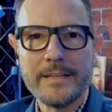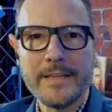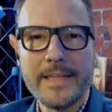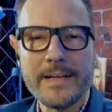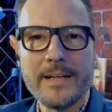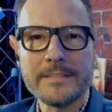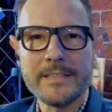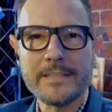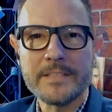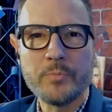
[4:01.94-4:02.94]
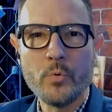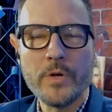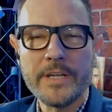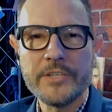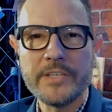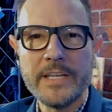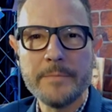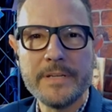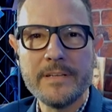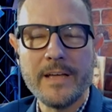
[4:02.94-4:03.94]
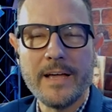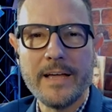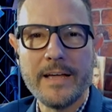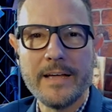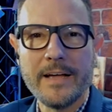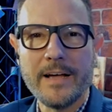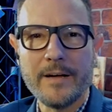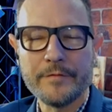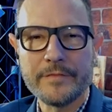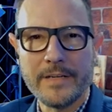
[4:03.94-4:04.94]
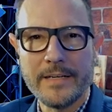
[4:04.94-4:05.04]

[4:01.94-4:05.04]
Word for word: Mhm. Er hat ja das Buch geschrieben, äh, auf,